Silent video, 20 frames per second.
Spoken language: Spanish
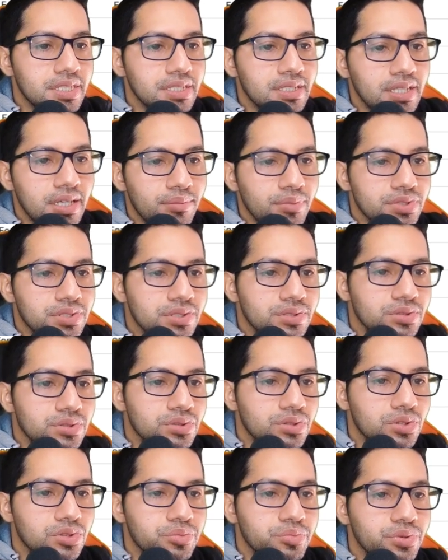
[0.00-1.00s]
Quitamos
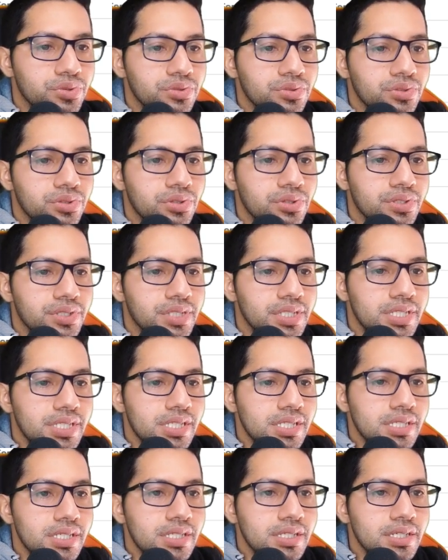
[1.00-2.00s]
esos dos puntos
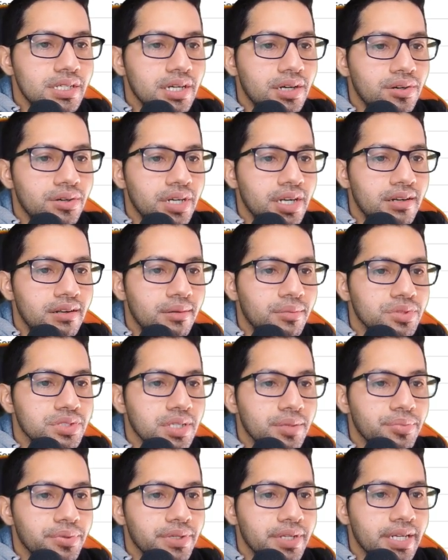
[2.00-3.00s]
y ahora le
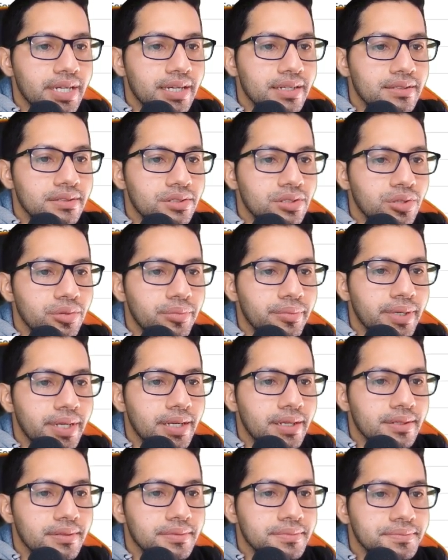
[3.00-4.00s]
vamos a poner a este
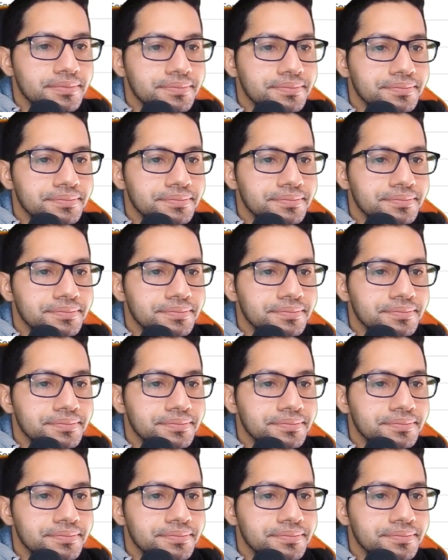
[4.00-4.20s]
hombre.